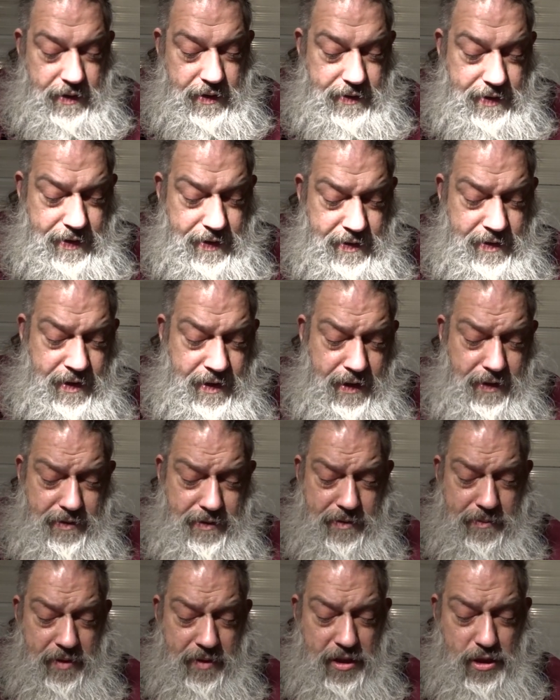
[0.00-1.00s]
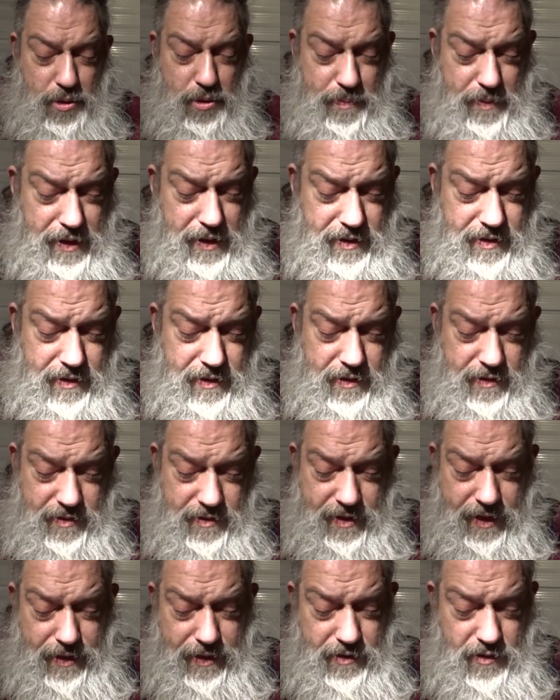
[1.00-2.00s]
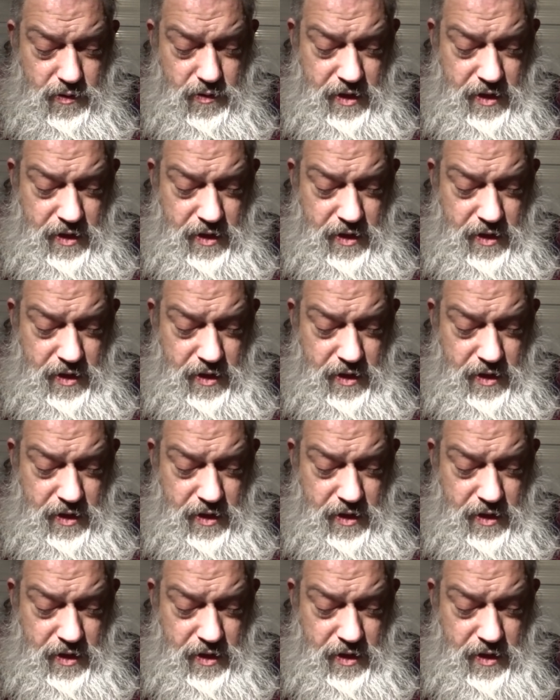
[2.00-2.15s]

Dann hat sie mir die Spritze gesetzt